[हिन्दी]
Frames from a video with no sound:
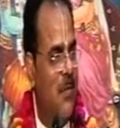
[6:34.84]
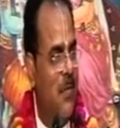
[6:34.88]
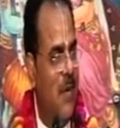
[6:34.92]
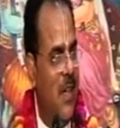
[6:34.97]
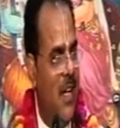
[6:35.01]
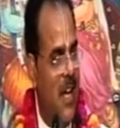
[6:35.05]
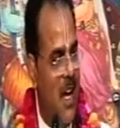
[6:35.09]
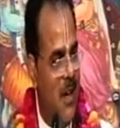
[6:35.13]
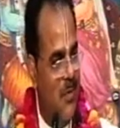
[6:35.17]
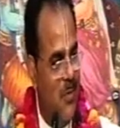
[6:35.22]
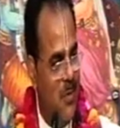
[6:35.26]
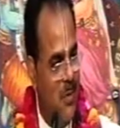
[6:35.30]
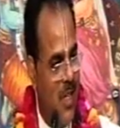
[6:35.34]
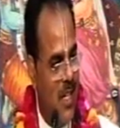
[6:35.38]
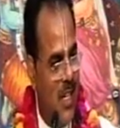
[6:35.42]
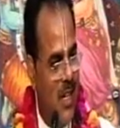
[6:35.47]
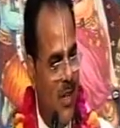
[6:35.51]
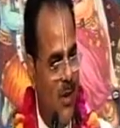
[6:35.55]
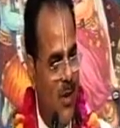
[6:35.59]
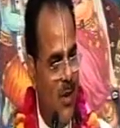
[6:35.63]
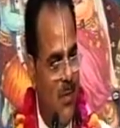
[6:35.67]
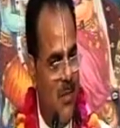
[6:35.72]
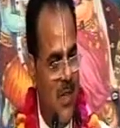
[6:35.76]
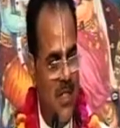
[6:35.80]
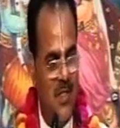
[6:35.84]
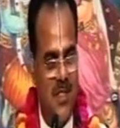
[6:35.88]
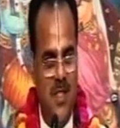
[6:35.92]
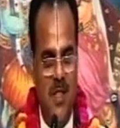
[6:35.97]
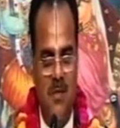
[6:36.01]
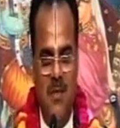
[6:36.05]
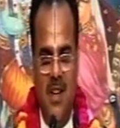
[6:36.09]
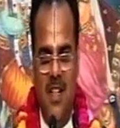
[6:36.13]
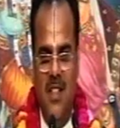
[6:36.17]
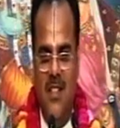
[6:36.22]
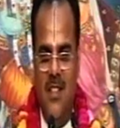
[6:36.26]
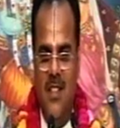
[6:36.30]
अपने आप को अकेलो मत
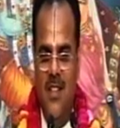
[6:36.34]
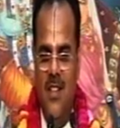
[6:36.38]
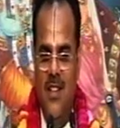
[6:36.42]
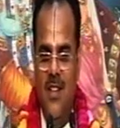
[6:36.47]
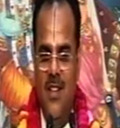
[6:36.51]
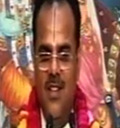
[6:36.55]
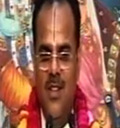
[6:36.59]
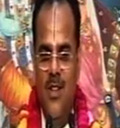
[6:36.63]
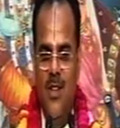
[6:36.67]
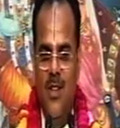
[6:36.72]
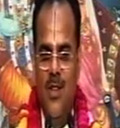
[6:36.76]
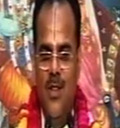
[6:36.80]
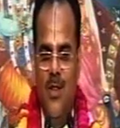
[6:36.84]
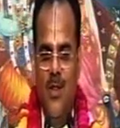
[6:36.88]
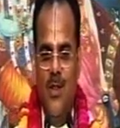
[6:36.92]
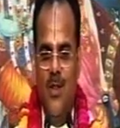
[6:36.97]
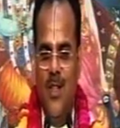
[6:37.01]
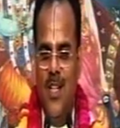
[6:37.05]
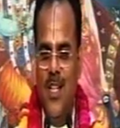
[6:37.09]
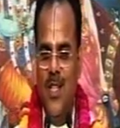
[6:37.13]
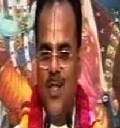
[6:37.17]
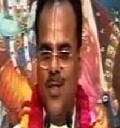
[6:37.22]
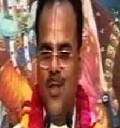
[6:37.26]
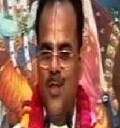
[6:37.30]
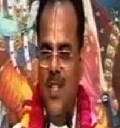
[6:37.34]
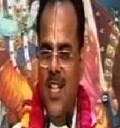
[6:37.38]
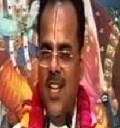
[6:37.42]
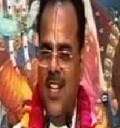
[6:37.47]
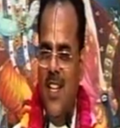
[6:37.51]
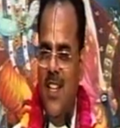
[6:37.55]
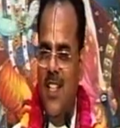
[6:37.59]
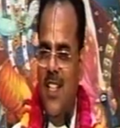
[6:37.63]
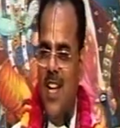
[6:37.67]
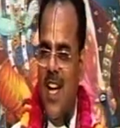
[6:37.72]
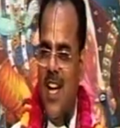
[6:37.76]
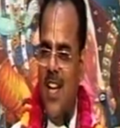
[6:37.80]
समझ होगी सो
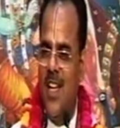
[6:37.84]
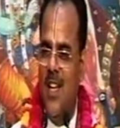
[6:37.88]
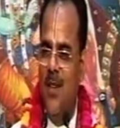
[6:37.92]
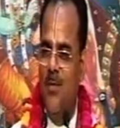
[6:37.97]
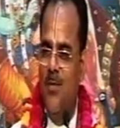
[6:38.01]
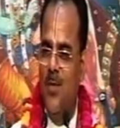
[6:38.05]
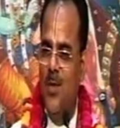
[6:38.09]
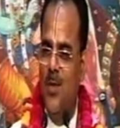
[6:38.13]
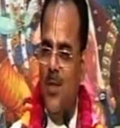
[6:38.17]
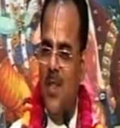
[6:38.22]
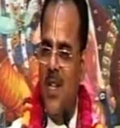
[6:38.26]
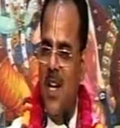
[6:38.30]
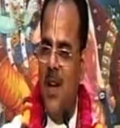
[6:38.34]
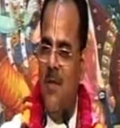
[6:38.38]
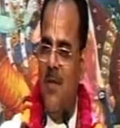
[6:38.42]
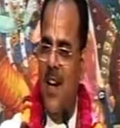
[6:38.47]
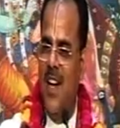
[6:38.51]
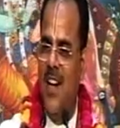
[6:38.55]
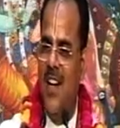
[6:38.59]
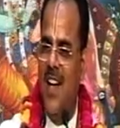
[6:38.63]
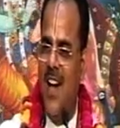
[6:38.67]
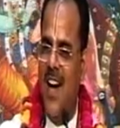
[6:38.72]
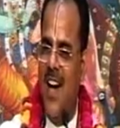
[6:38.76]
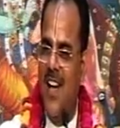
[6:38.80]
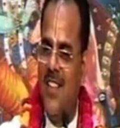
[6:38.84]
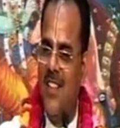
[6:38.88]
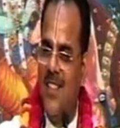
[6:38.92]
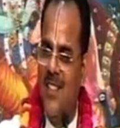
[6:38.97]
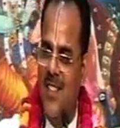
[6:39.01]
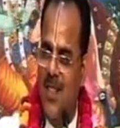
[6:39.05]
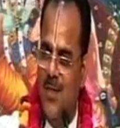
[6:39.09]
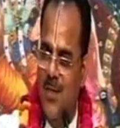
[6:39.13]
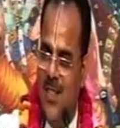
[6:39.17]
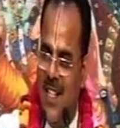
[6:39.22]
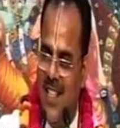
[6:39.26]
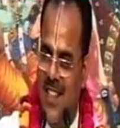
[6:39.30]
देखी जाएगी पूतना बारे हाथ
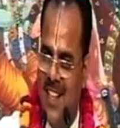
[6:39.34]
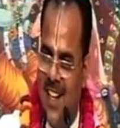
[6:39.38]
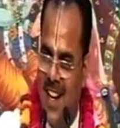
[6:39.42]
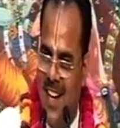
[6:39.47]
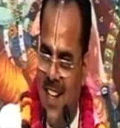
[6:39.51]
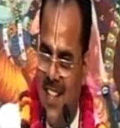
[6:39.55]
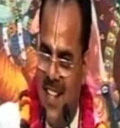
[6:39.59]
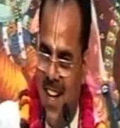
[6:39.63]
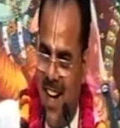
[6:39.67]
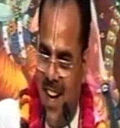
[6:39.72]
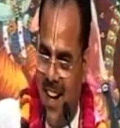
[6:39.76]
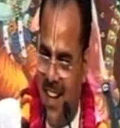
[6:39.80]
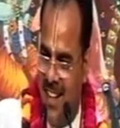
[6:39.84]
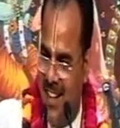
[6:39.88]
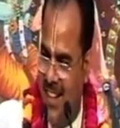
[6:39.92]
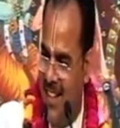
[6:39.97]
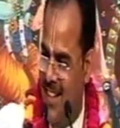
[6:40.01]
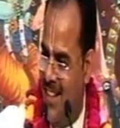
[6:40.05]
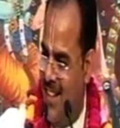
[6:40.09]
जऊगे दिखाए डार